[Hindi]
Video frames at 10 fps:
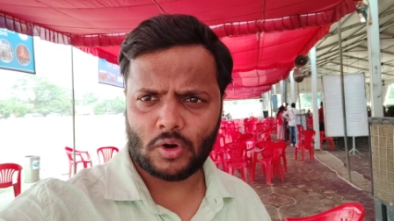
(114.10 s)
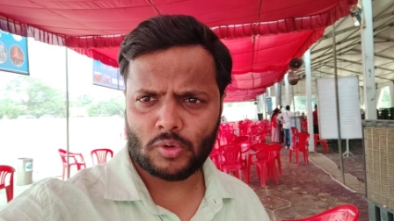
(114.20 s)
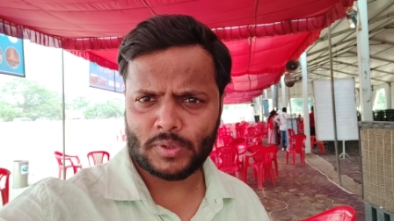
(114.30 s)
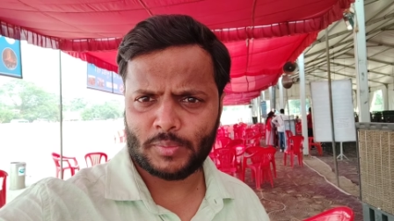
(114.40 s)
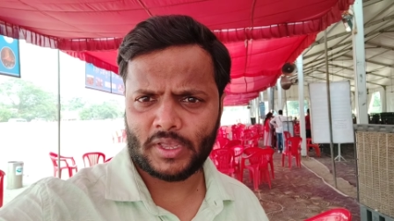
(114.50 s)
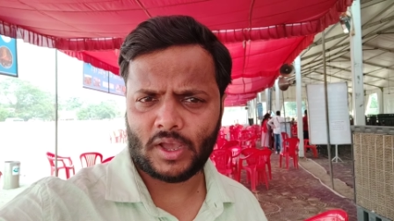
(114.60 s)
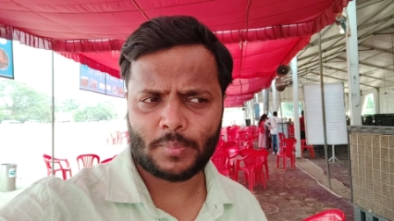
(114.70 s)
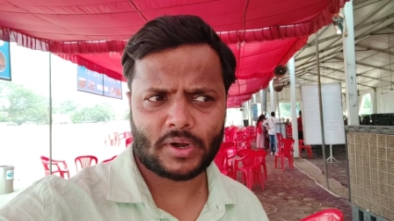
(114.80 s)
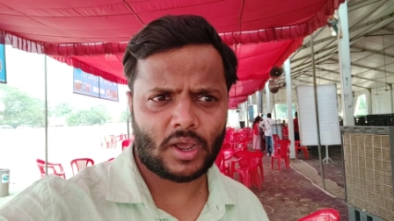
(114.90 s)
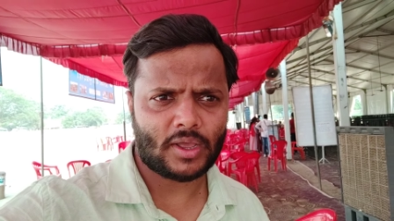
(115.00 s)
ग्राउंड में मैं यहाँ
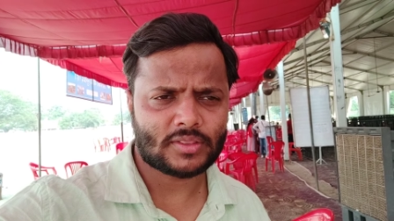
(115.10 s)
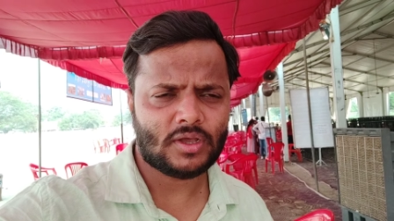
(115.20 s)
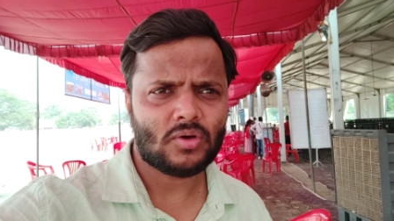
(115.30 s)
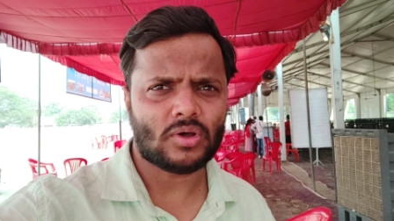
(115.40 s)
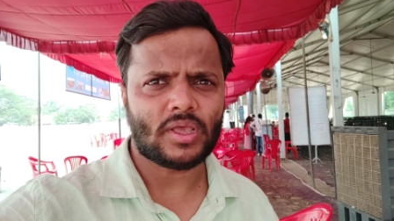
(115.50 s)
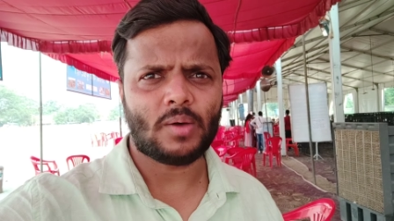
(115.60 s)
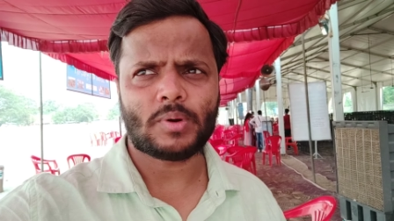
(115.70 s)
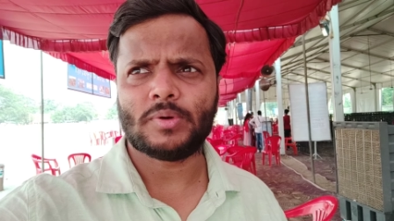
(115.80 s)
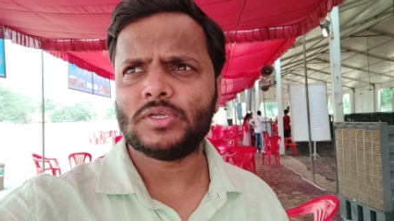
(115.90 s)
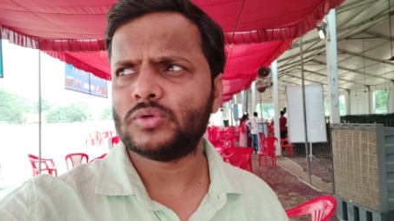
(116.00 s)
पर आया था और यहाँ
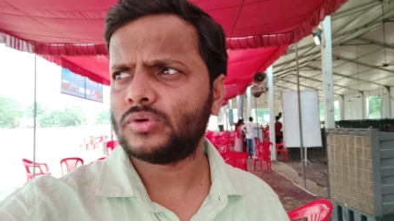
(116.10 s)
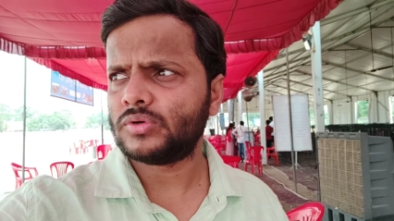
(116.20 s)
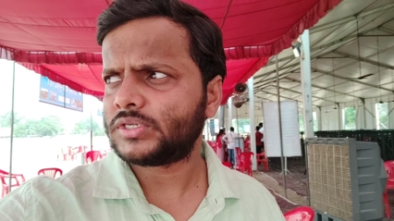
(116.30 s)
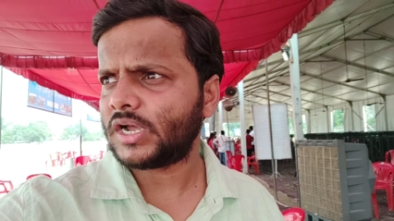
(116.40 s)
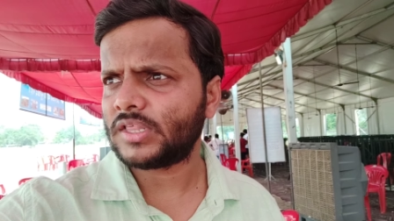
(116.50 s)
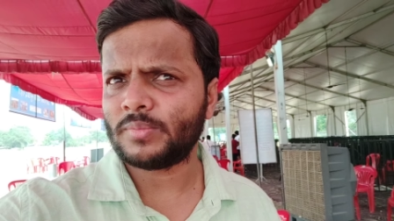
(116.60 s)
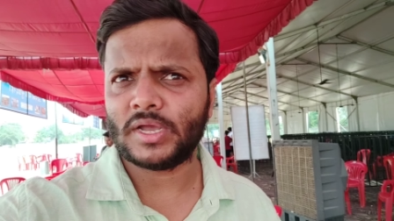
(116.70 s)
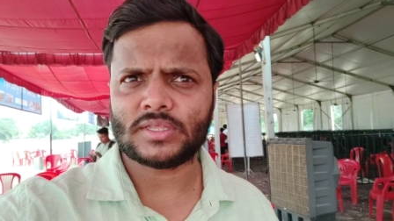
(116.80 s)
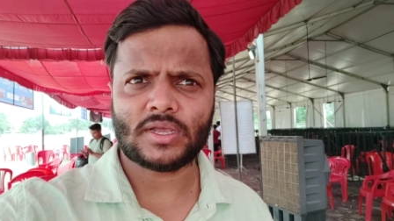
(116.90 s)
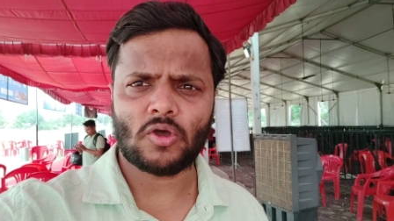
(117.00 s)
पर भाई जो चार धाम
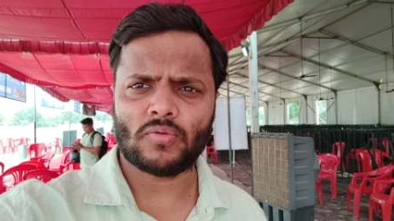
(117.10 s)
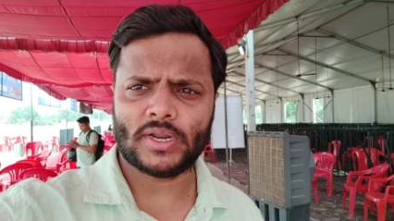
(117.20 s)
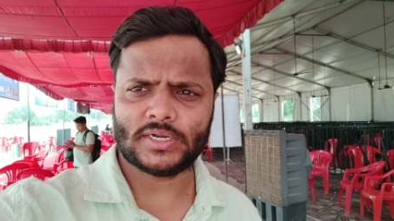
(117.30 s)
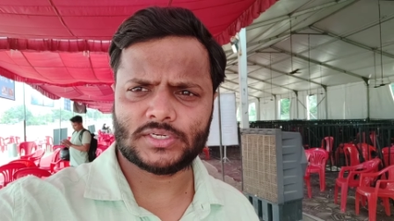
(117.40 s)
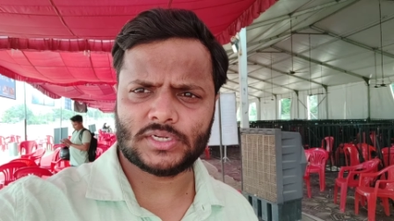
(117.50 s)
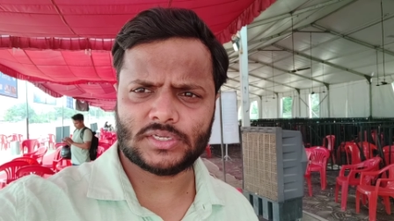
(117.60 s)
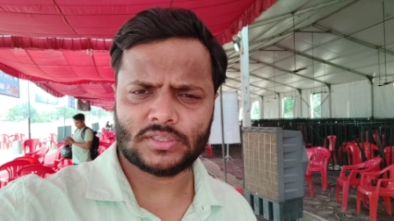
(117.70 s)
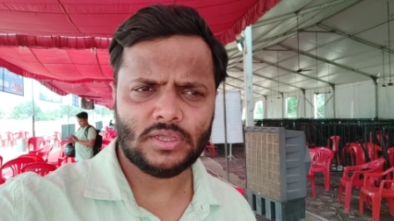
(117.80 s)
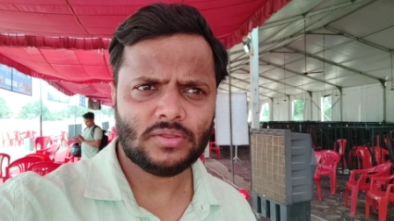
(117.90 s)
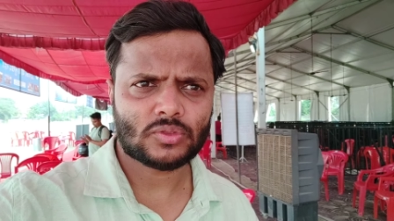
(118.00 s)
यात्रा के ऑफलाइन
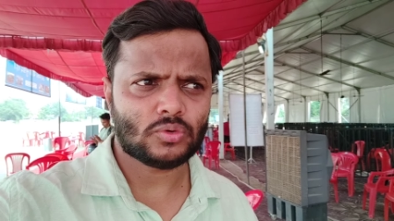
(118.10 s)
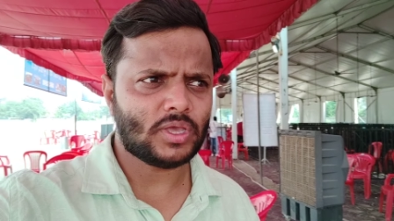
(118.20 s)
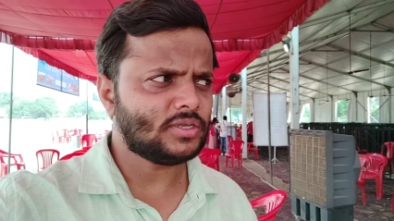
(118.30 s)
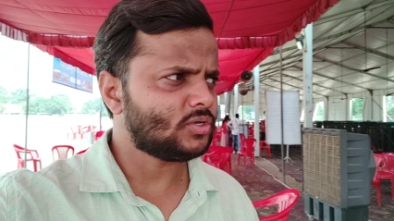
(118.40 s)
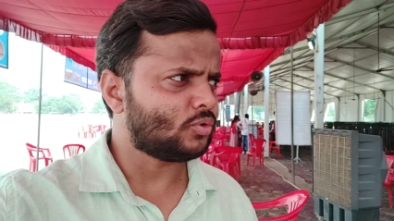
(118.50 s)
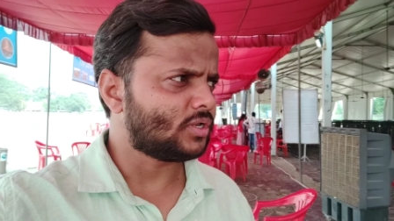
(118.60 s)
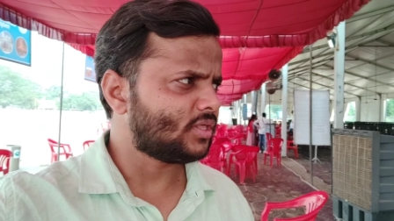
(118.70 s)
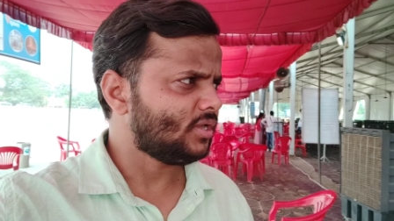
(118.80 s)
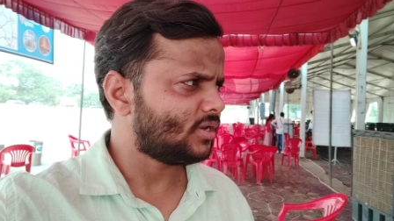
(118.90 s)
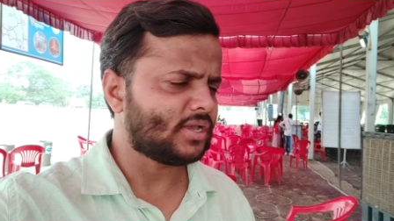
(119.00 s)
रजिस्ट्रेशन थे तो यहीं से होने
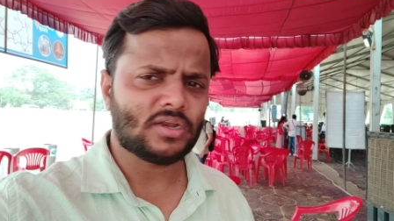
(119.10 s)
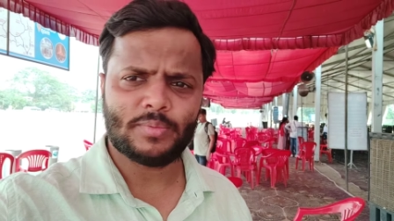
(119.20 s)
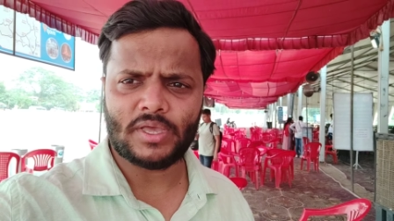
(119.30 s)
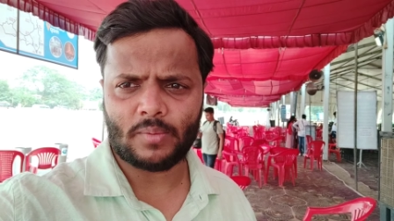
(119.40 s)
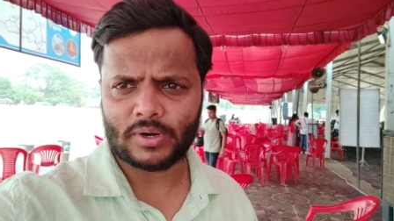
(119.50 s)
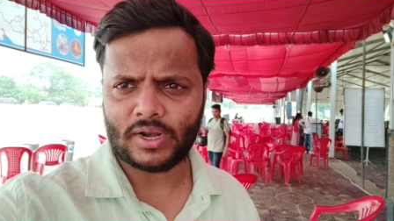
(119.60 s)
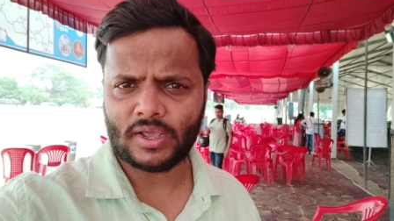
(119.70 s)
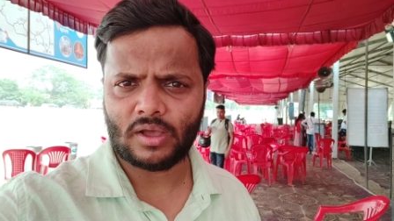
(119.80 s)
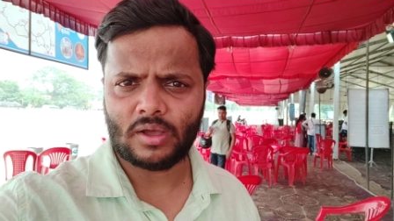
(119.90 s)
थे लेकिन अभी यहाँ पर आने